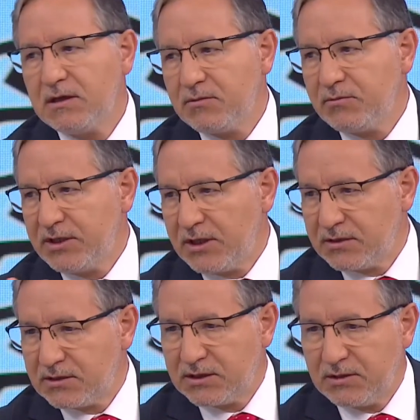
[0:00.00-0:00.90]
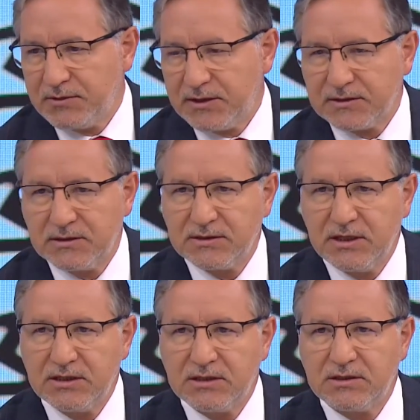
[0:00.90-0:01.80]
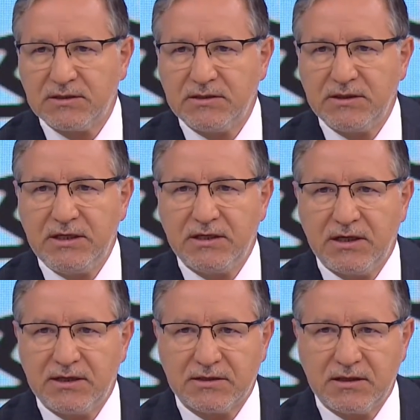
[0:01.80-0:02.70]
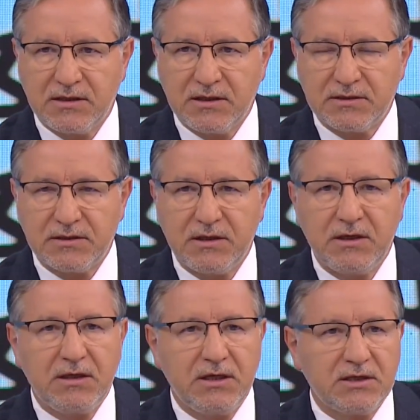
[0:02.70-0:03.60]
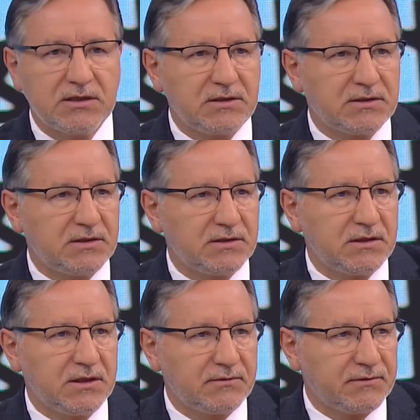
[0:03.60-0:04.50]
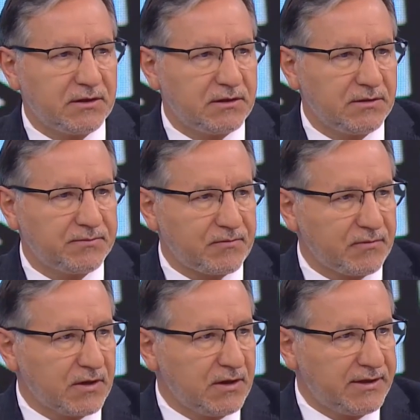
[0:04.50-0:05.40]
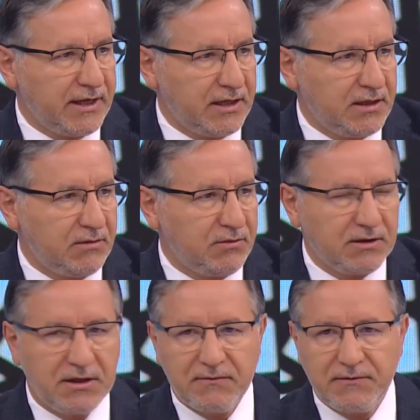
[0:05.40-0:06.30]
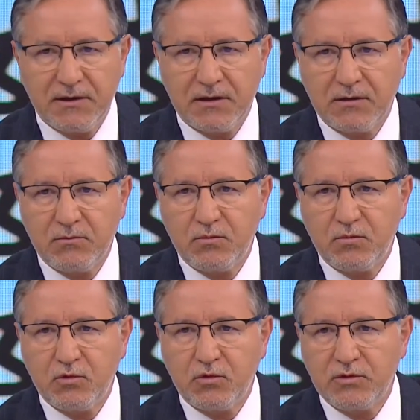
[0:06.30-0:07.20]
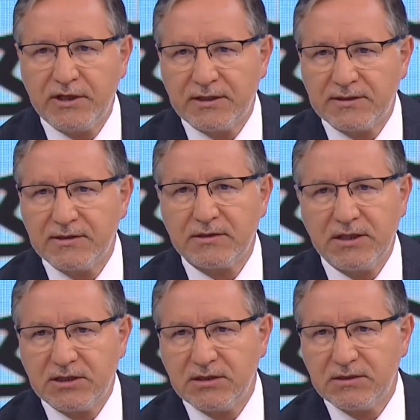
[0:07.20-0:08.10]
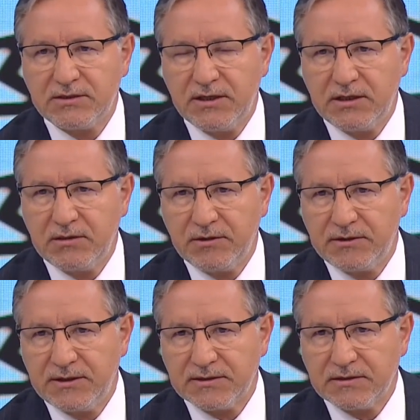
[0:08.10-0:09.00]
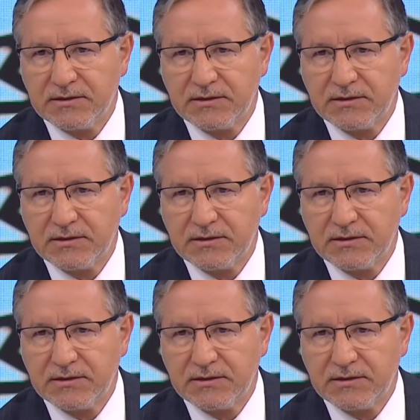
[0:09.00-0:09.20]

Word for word: bir yanlış yaparsınız da eşiniz sizi ikaz eder. Eşiniz sizi efendim tedip eder falan. Bu ya da siz eşinizi tedip edersiniz.